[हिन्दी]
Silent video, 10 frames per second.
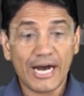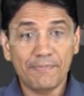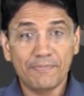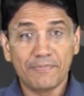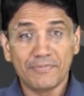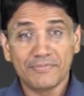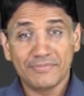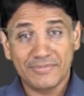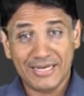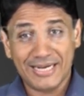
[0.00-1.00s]
अब
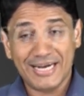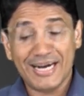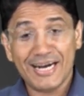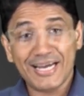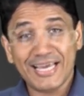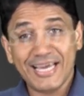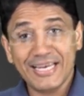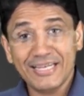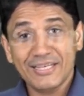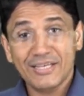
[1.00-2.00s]

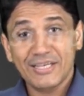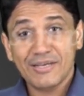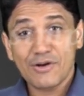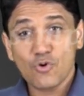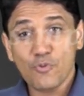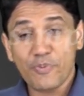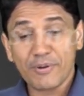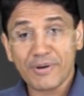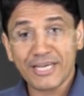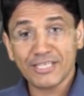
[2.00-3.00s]
अगेन ऊपर
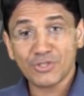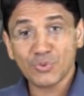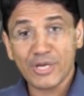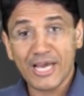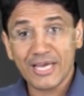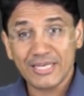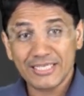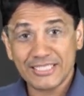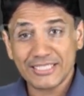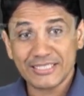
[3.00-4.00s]
माइनस टू है
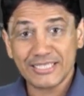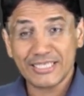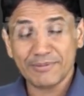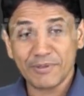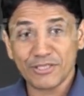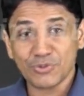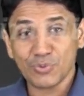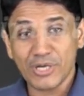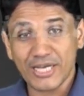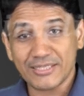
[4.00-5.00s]
नीचे थ्री टी प्लस
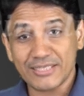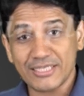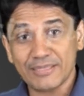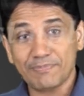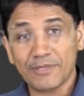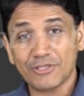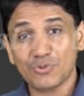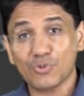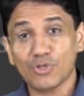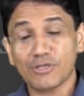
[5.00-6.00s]
टू है थ्री टी प्लस
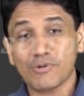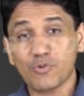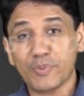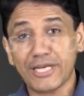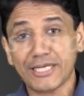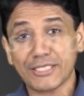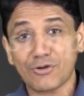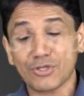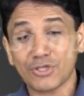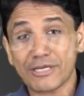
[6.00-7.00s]
टू को जब मैं ऊपर लेके
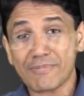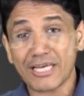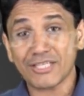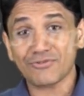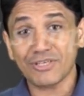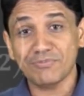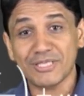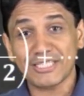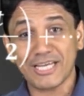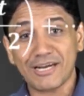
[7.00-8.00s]
जाऊंगा तो ये माइनस वन
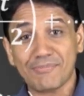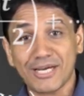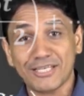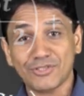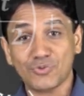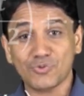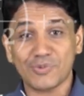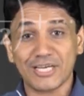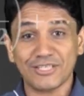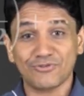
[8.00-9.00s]
बन जाएगा माइनस टू
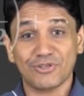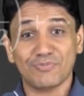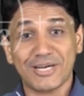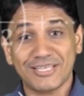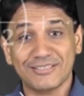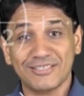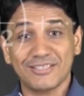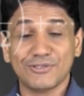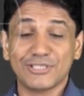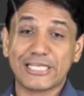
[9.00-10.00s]
माइनस वन माइनस थ्री
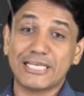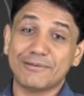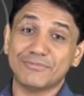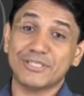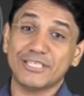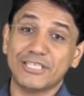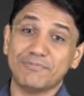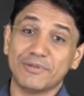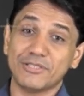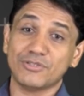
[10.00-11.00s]
तो इसलिए हम थ्री टी
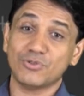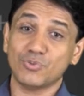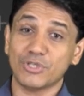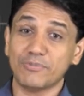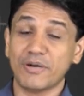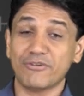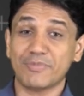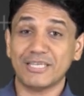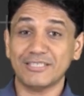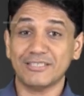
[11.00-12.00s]
प्लस टू की पावर
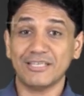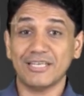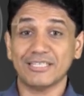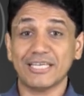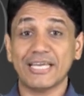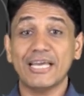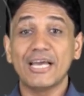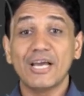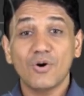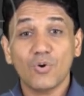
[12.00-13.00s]
माइनस थ्री लिख देंगे
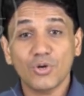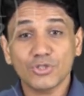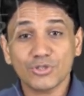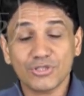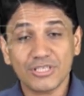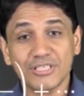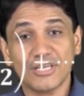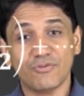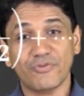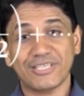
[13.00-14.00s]
और जो थ्री
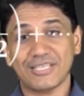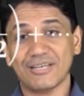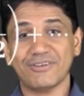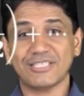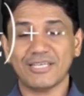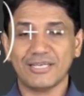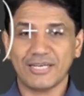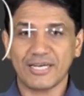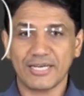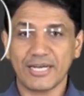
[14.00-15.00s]
था वो वैसे का वैसा ही
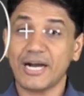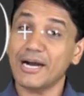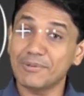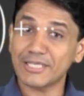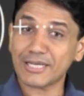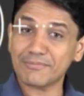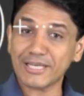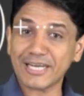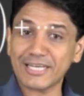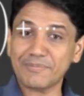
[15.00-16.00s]
लिखा रहेगा अभी तक
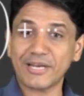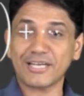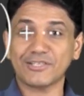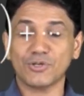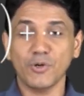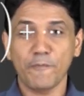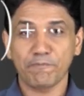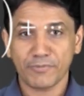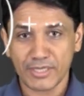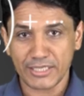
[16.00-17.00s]
हमने कर ली ब्रैकेट्स को
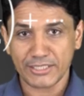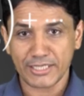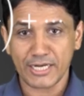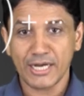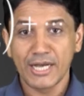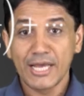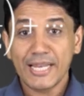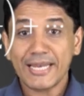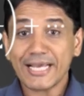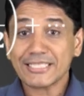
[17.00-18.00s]
नहीं छेड़ा
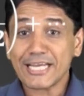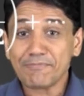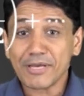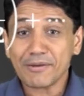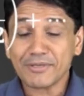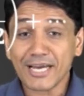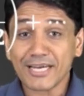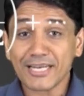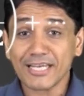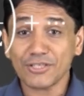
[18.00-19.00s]
नेक्स्ट स्टेप में हम क्या
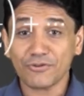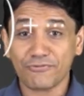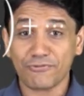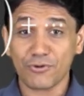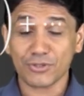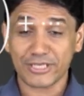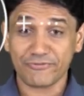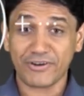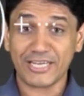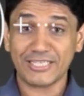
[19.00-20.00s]
करेंगे जो फोर्थ
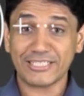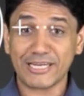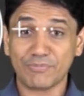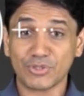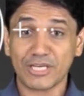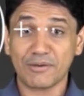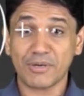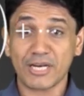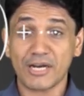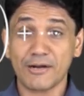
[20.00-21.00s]
एंड फाइनल स्टेप होता है
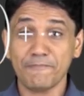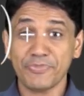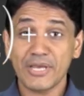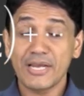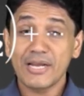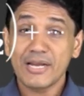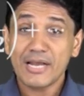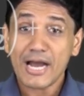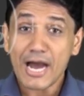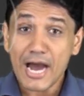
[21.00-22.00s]
हमारा हम
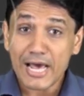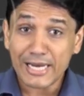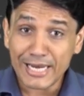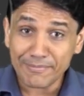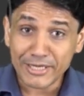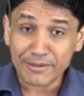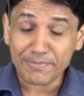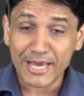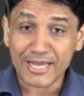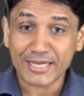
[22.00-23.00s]
लिमिट
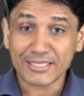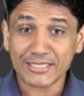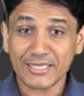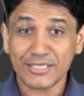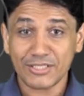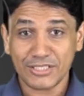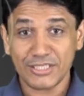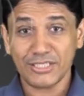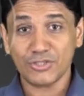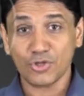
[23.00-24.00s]
अप्लाई करते हैं
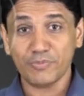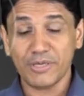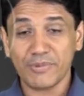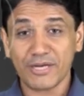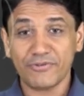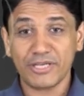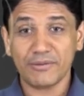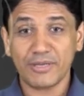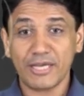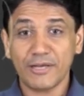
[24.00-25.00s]
यानी जो भी हमारा
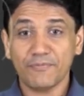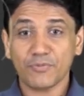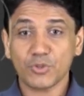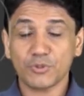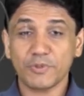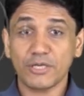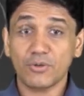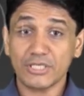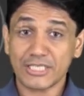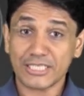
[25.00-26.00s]
वेरिएबल है उस
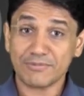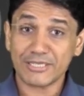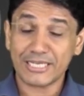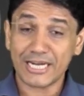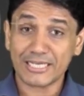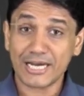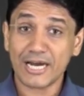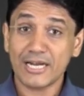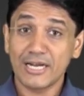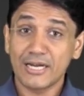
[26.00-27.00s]
पर इस केस में डेल्टा
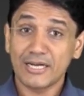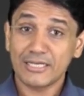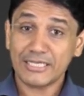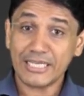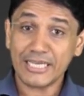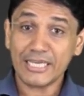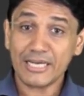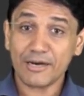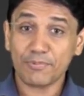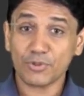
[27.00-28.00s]
टी
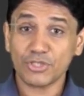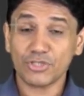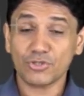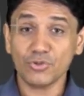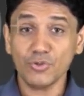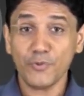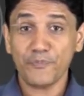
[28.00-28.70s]
अप्रोचेज टू